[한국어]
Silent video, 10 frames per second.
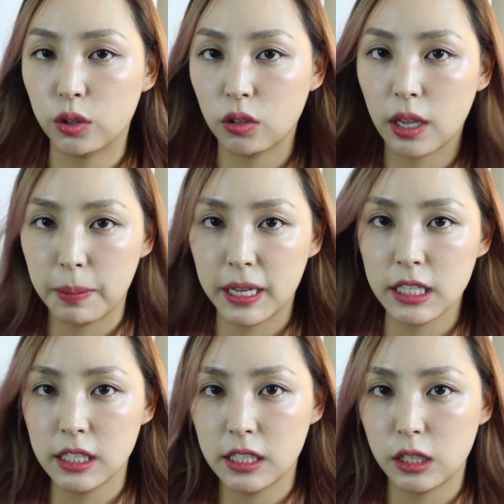어떻게
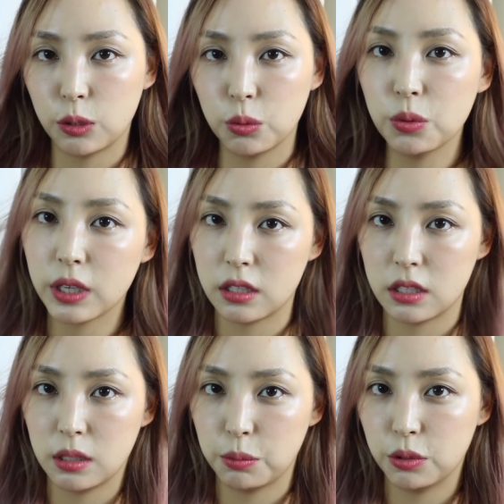빠지는지도
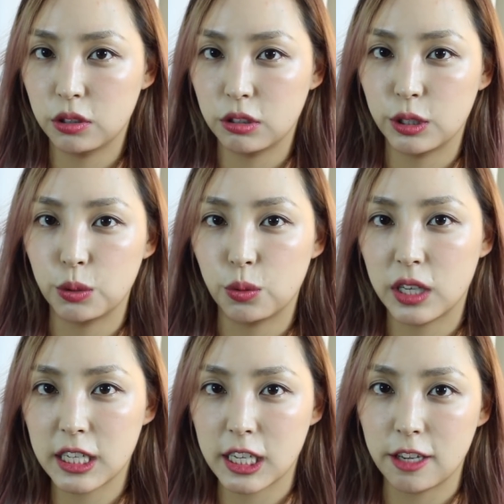같이
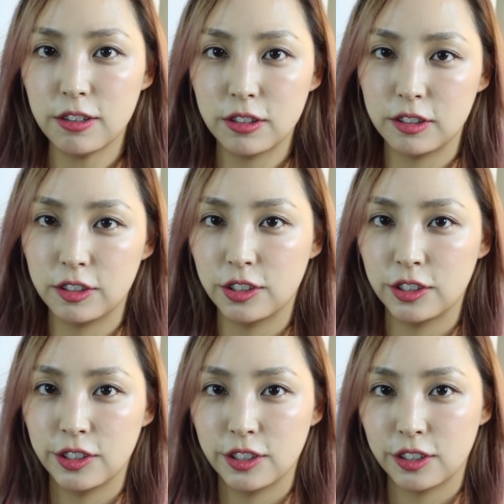보여드리도록 할게요.
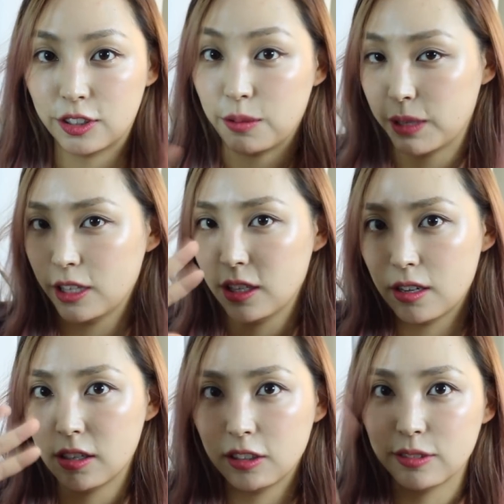그럼
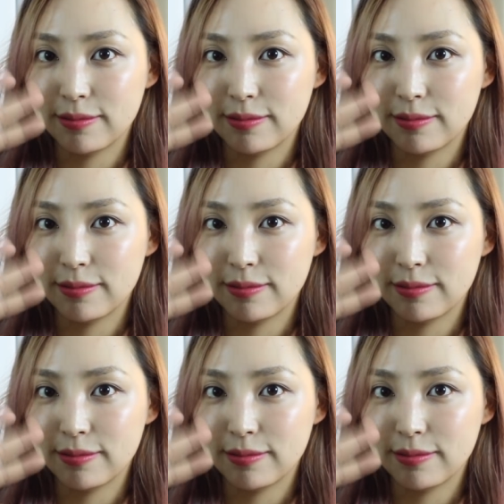안녕!